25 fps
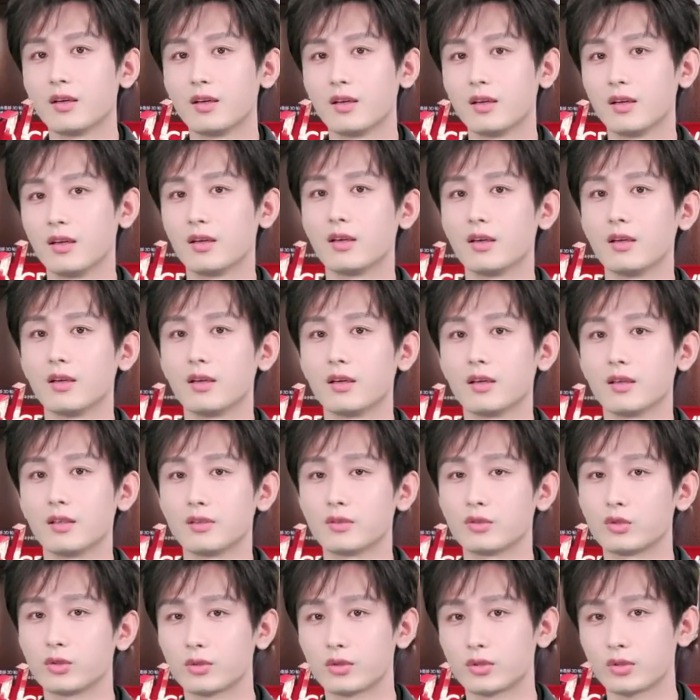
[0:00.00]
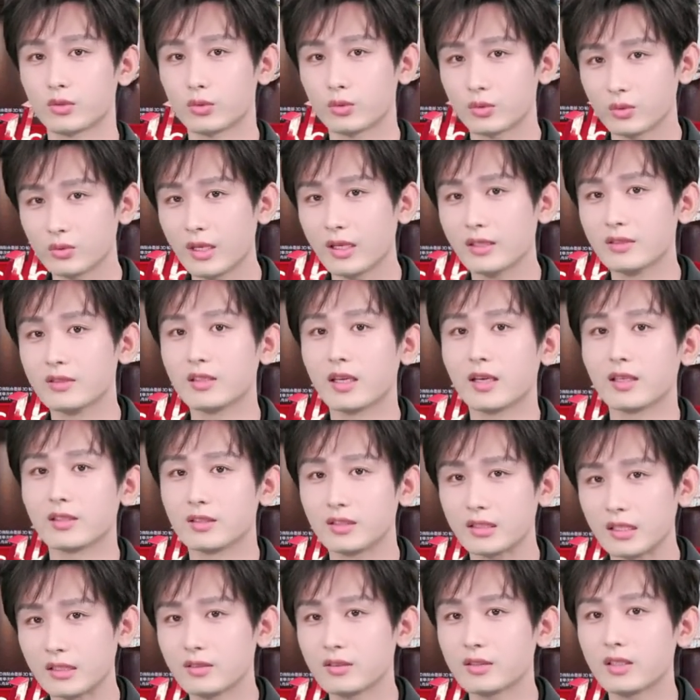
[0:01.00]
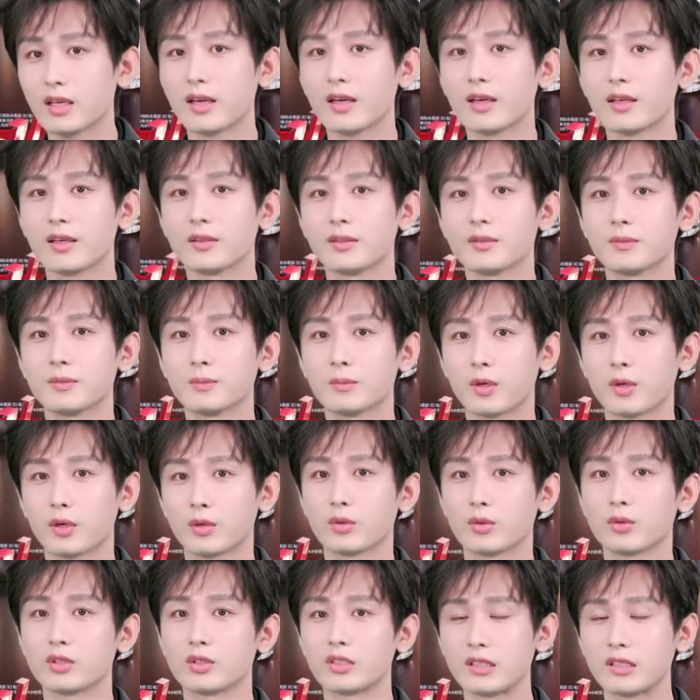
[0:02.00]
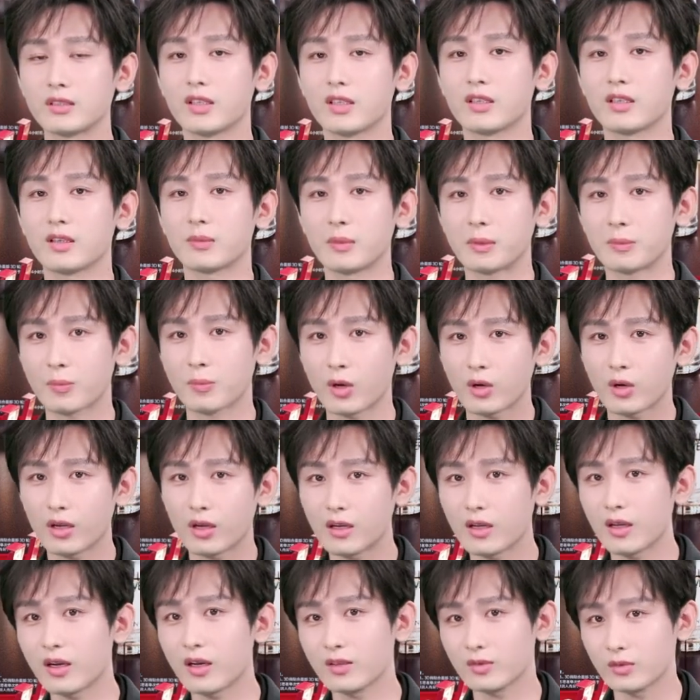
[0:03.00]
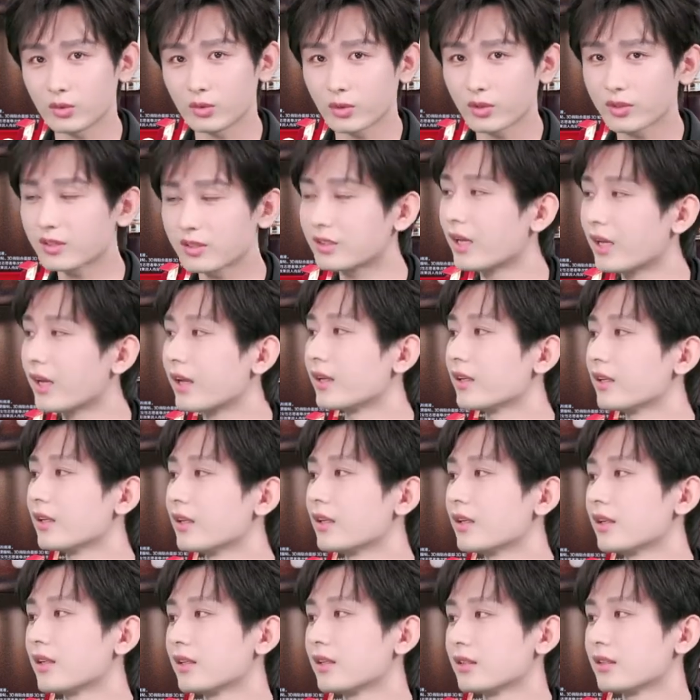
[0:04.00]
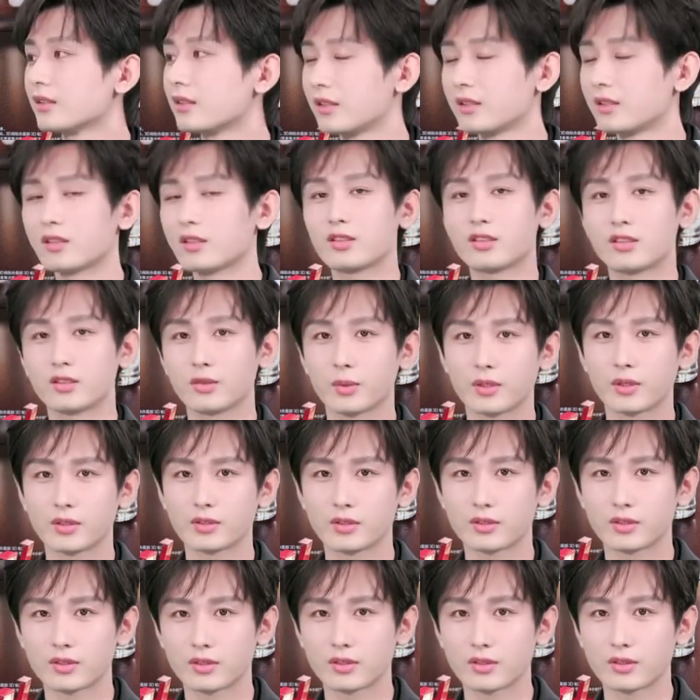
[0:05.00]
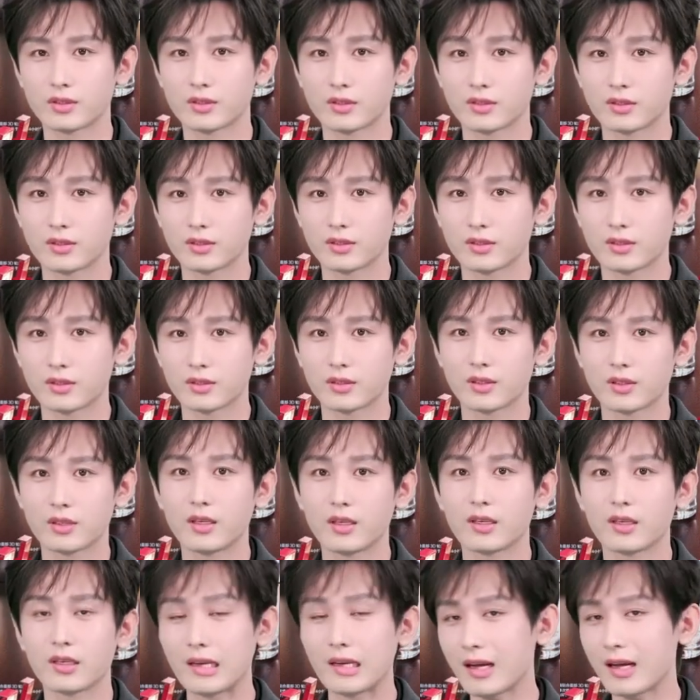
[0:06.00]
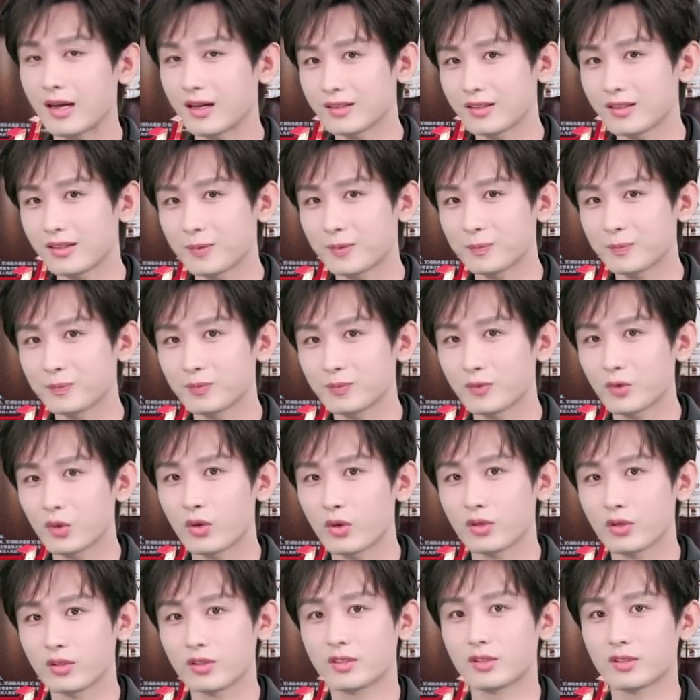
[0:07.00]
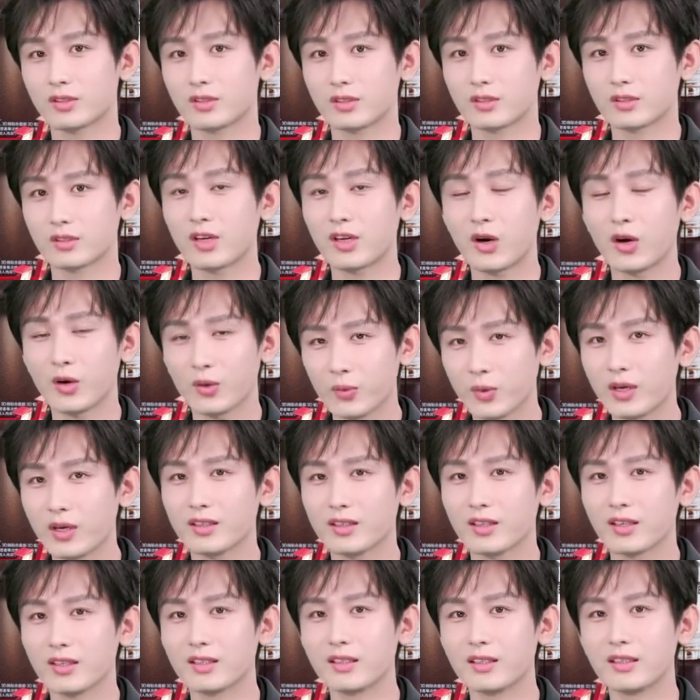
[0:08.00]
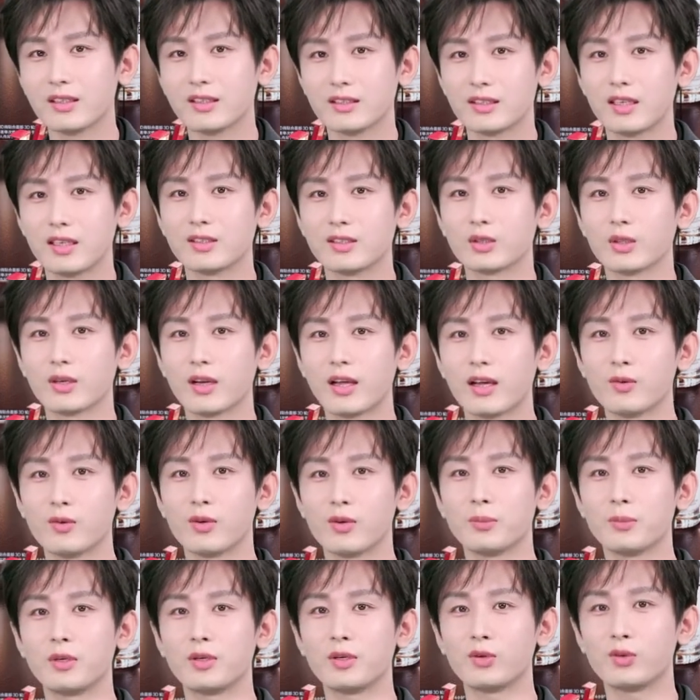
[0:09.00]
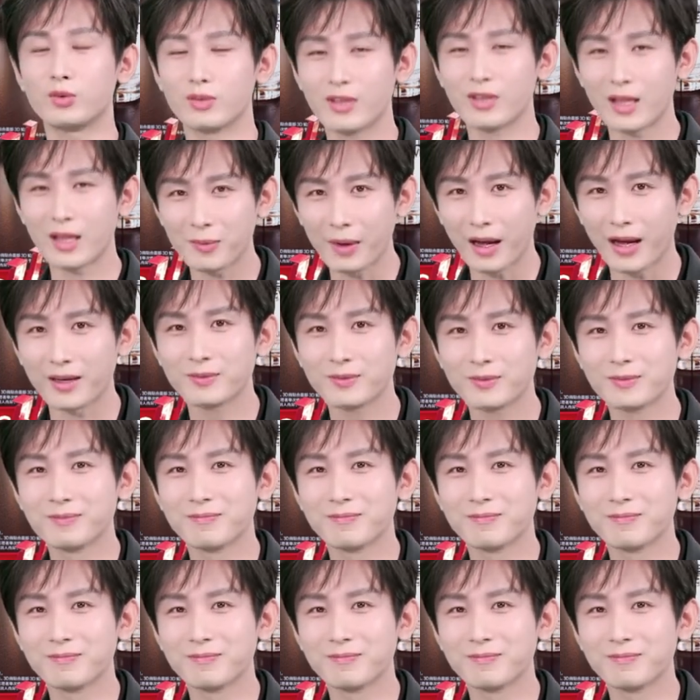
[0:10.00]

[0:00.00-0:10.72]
呃，就是湖南菜，湘菜，包括湘菜里面包含了很多的菜，嗯，大家喜欢吃辣的，嗯，或者吃口味的，嗯，那就来我们湖南吧。